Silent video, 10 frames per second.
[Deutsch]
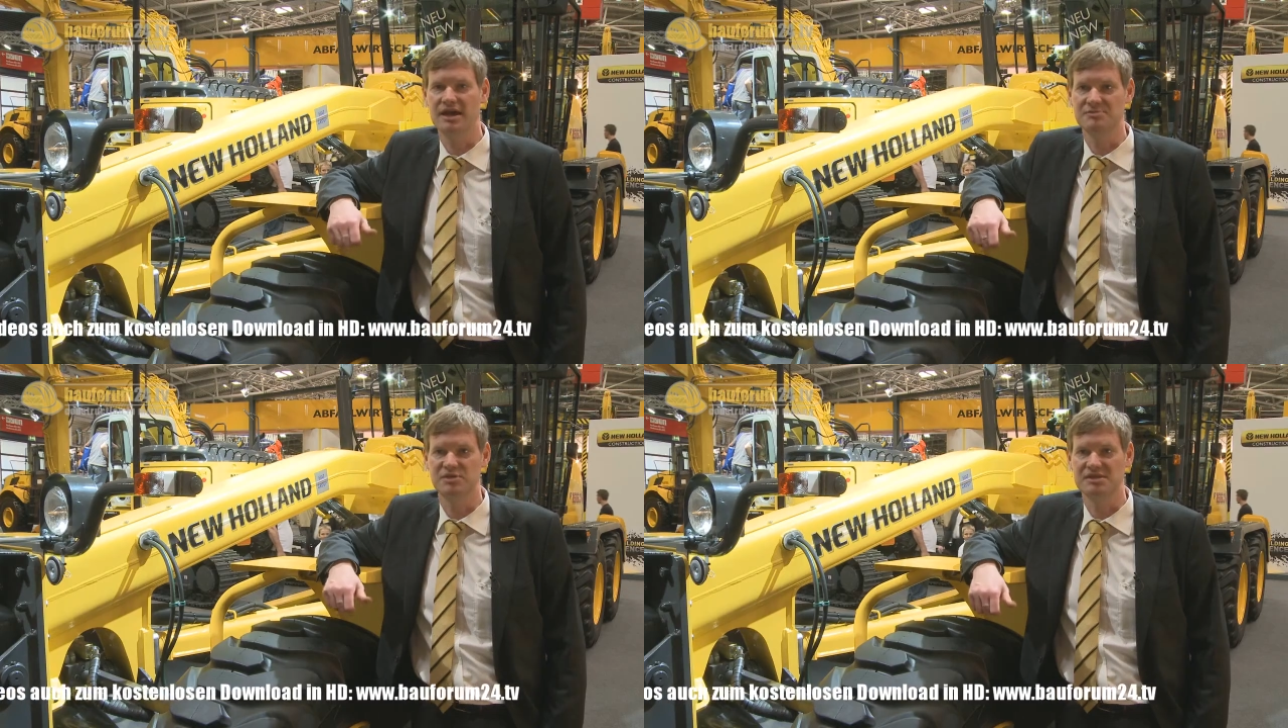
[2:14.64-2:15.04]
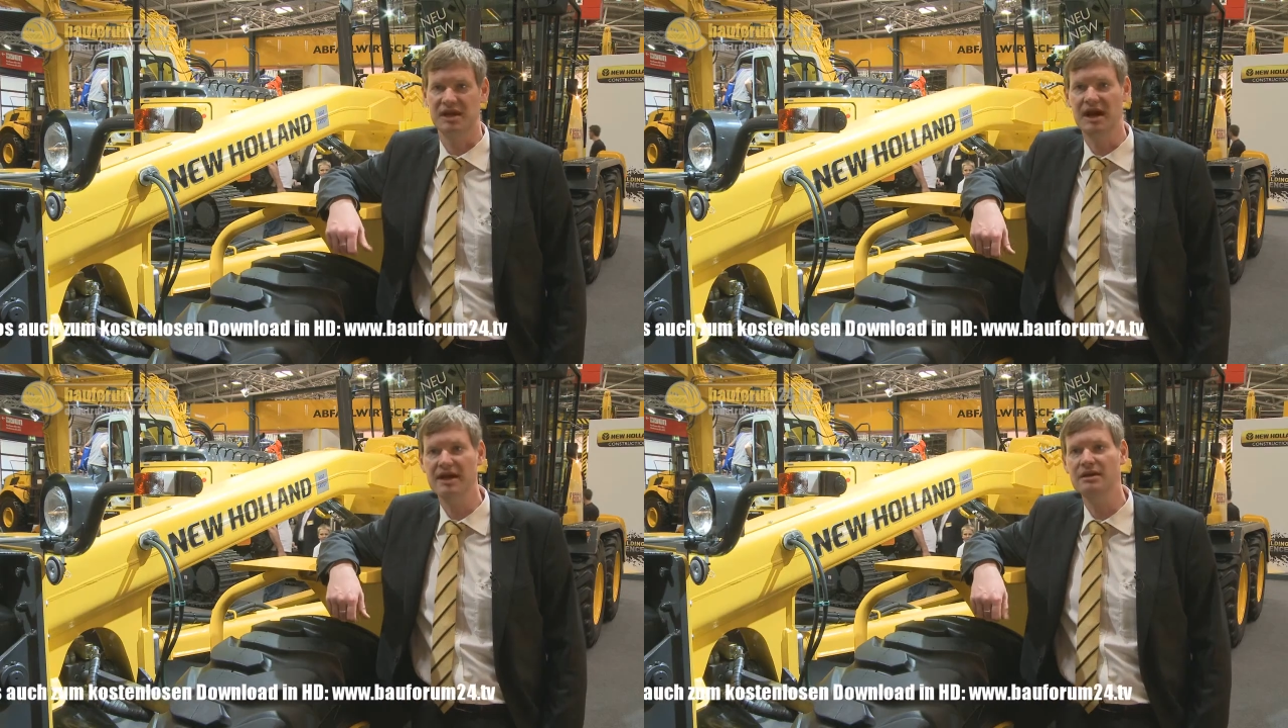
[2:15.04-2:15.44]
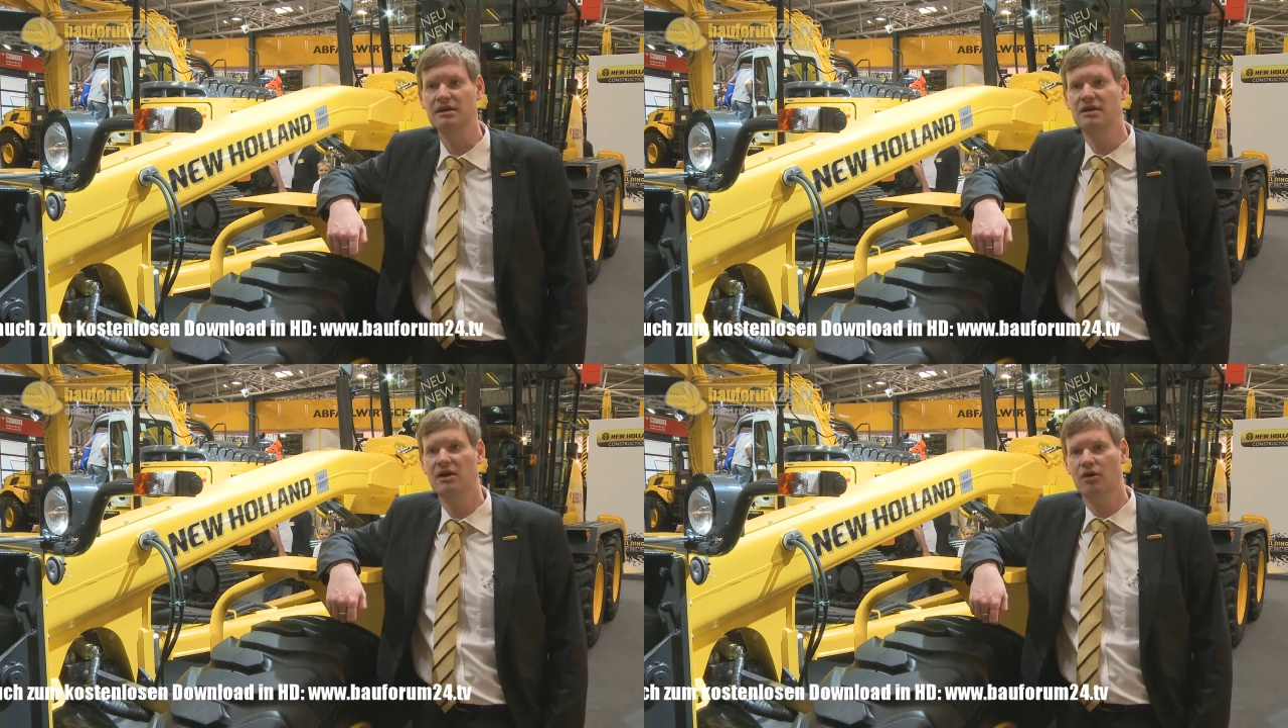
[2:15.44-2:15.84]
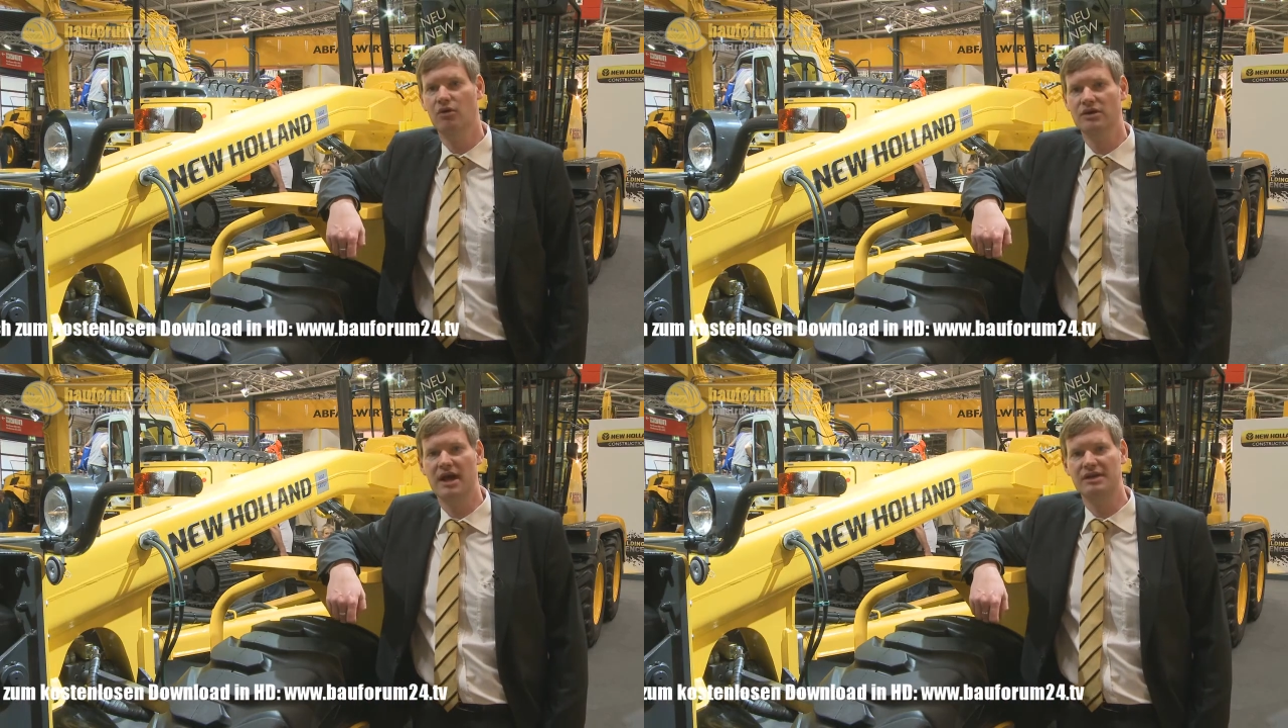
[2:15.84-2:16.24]
1 bis 3
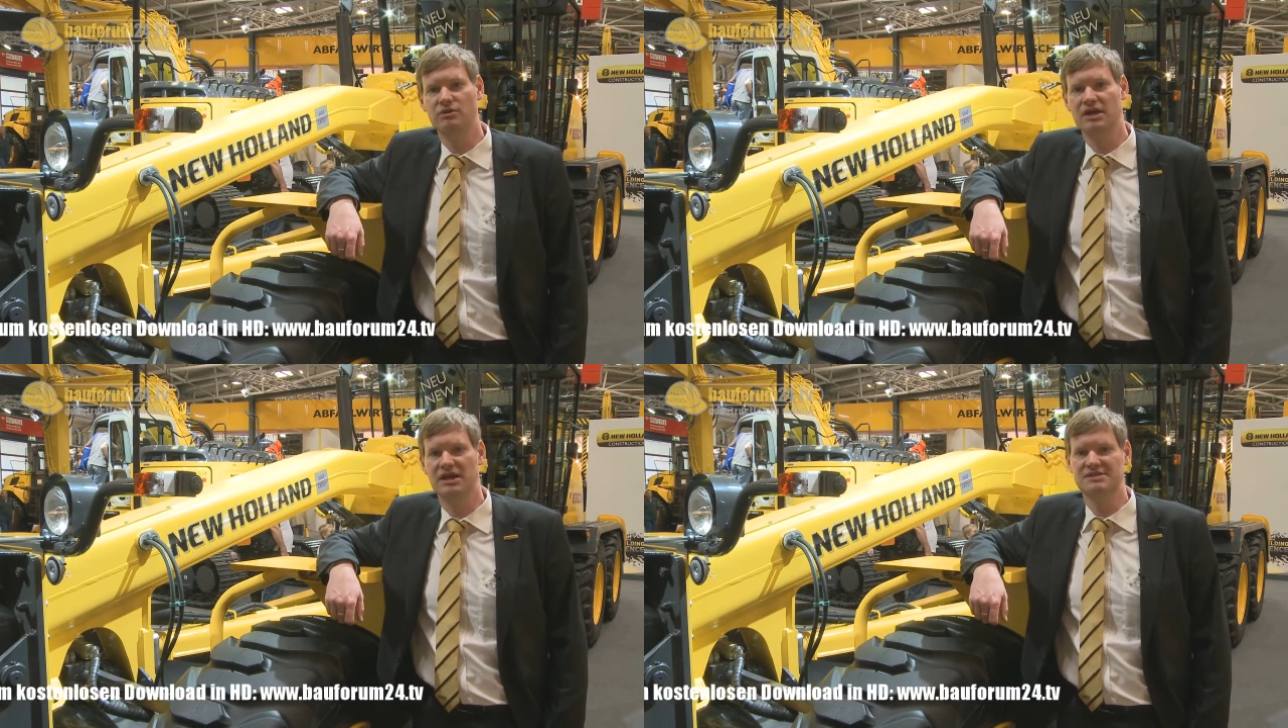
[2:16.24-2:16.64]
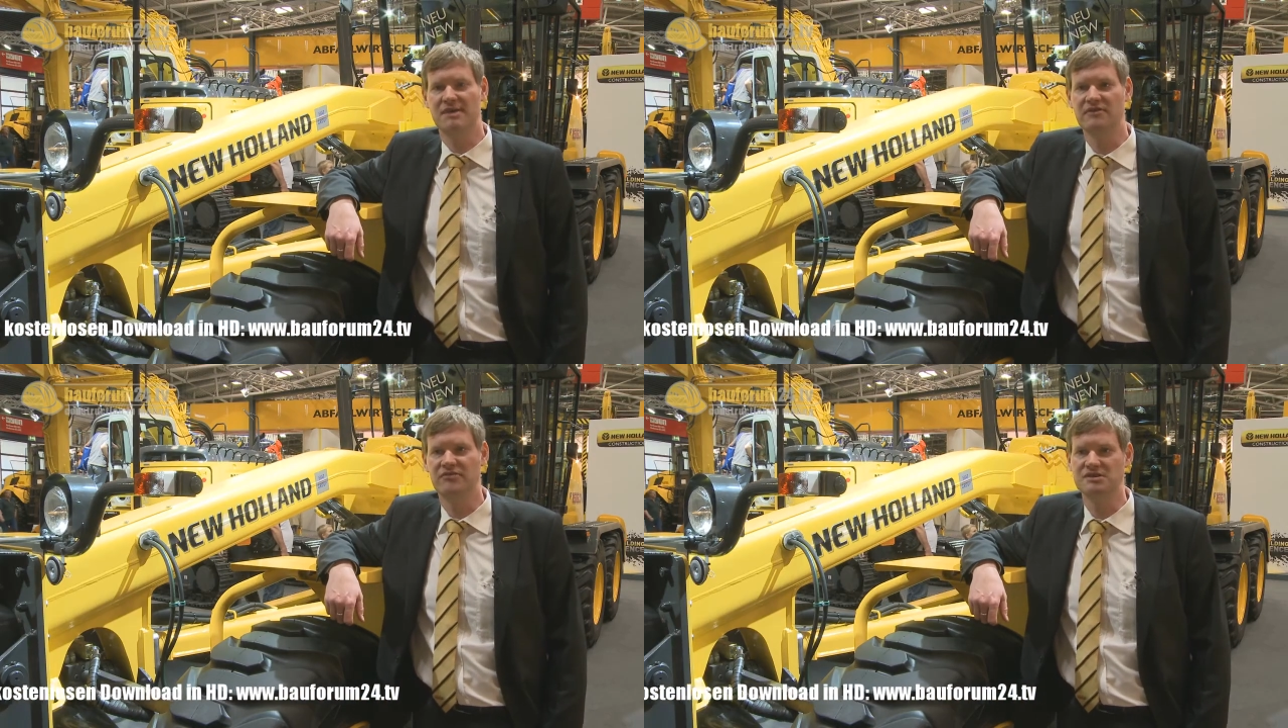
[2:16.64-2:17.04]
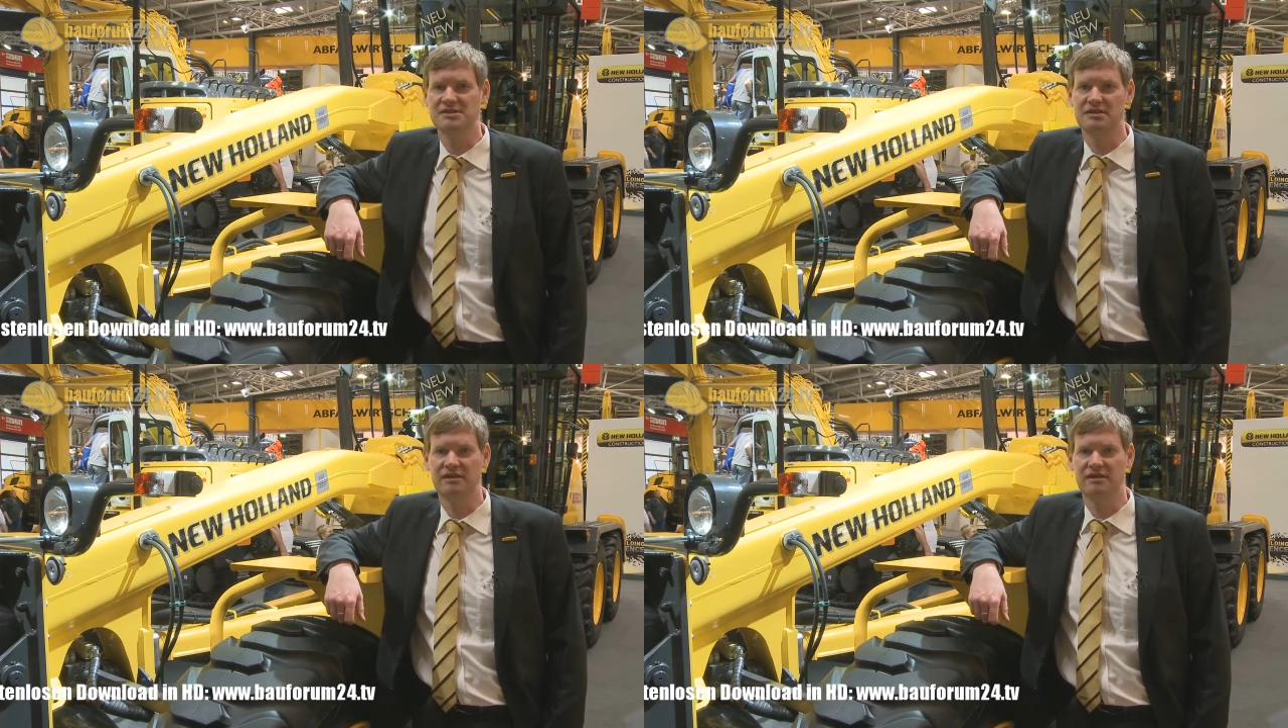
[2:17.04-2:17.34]
und 142